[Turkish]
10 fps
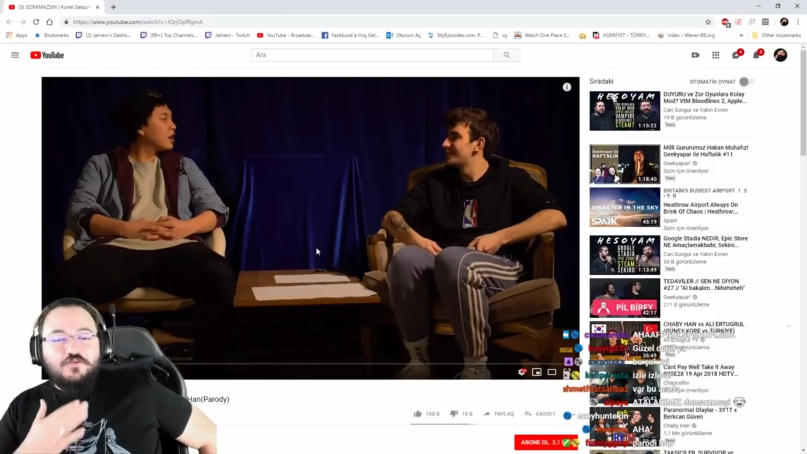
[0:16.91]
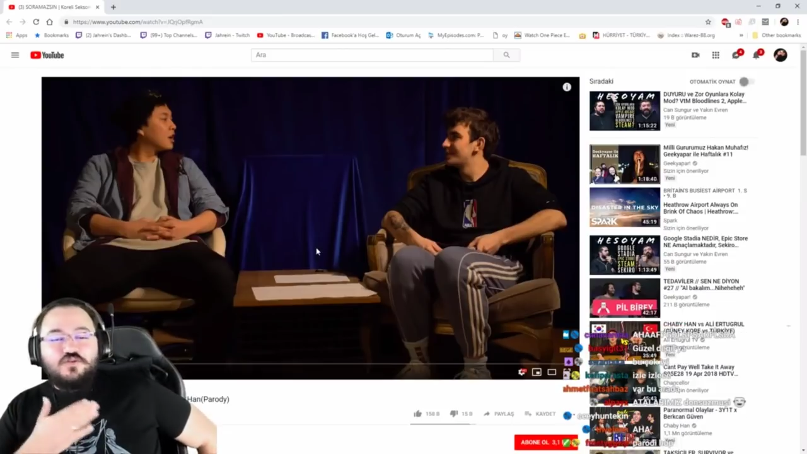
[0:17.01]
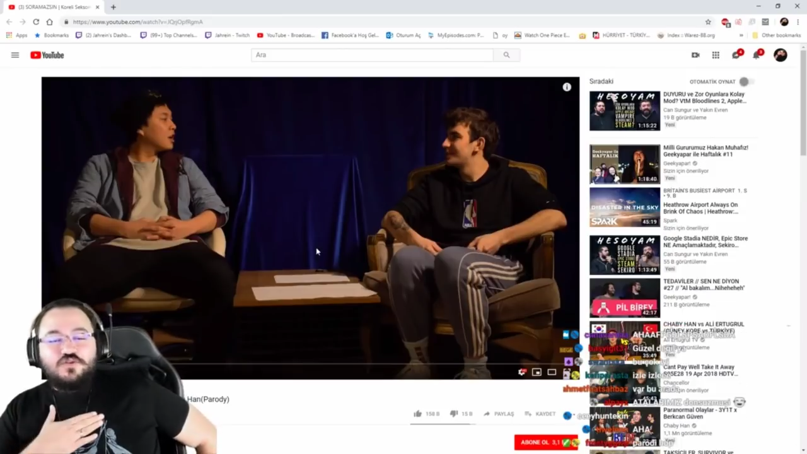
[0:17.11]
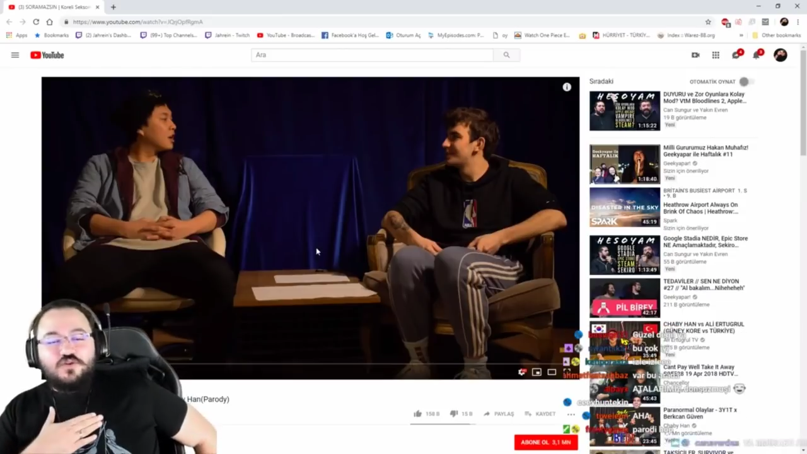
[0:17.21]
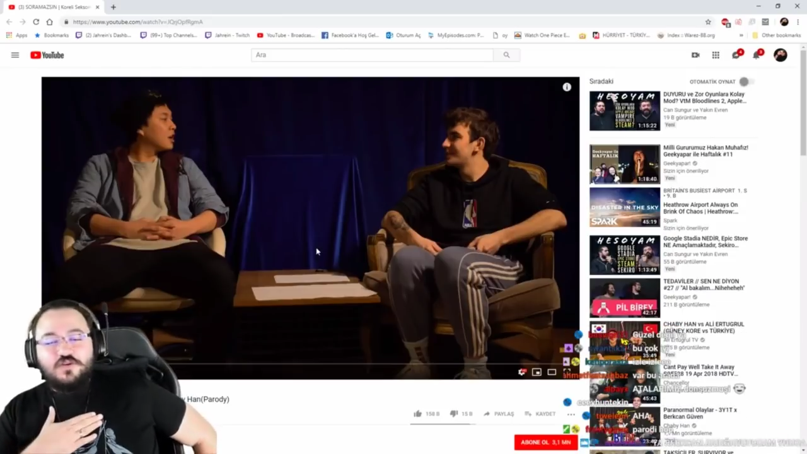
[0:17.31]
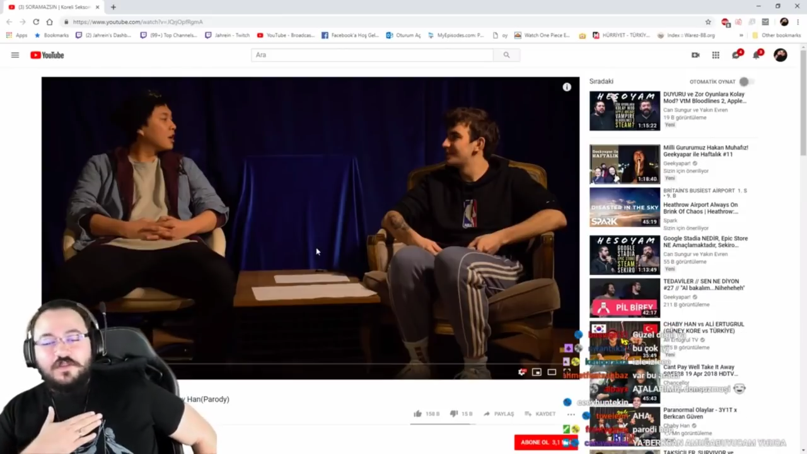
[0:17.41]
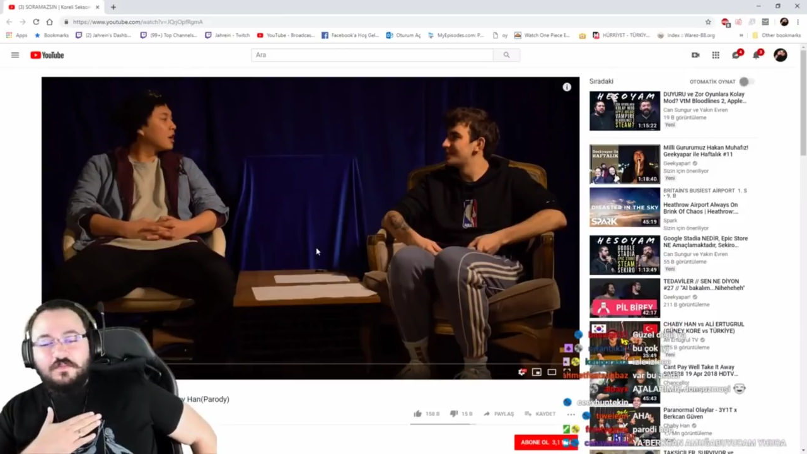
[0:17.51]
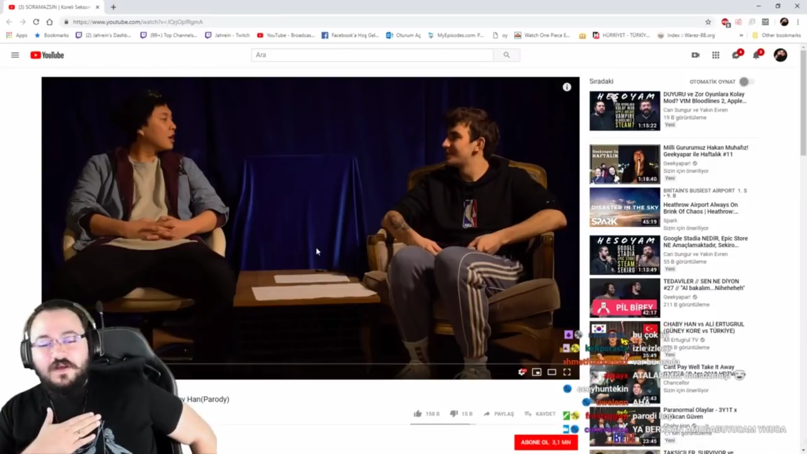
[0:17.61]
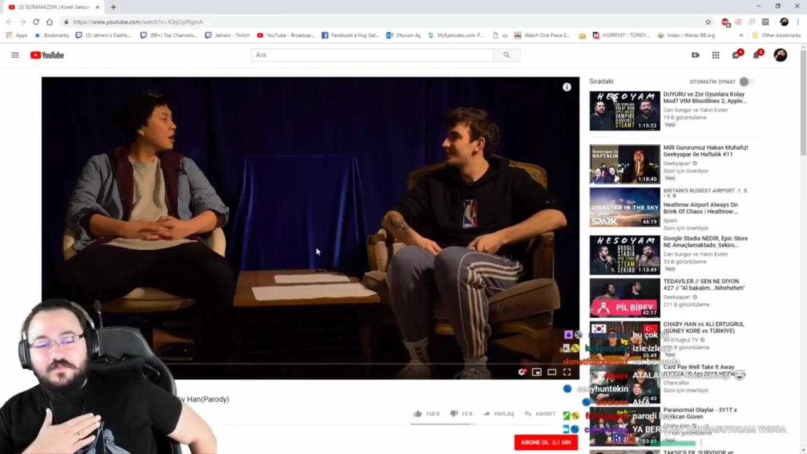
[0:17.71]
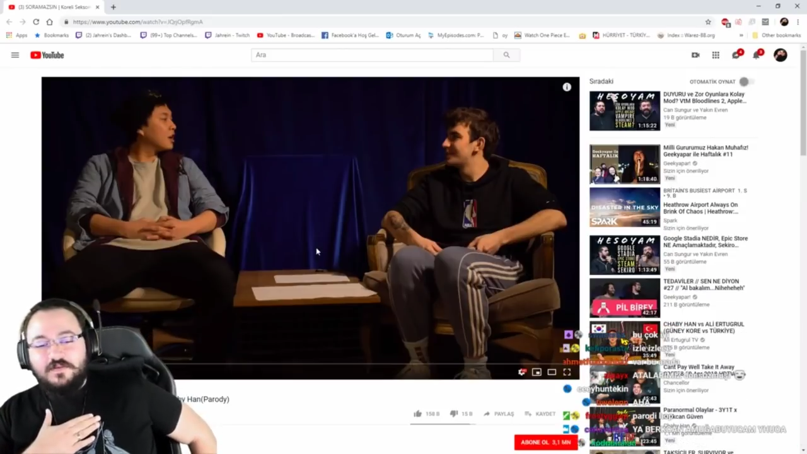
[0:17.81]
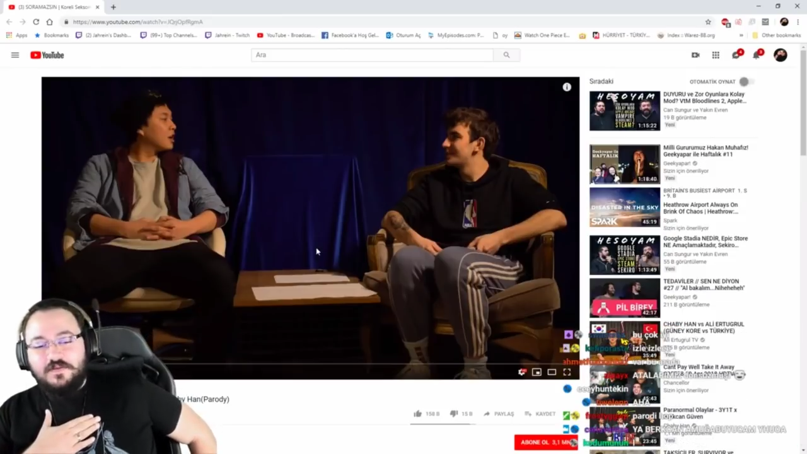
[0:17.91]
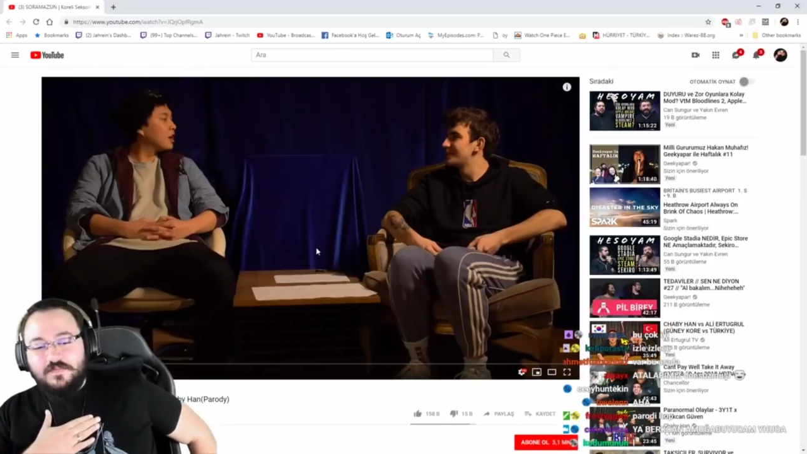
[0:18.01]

şunu söyleyeyim abi.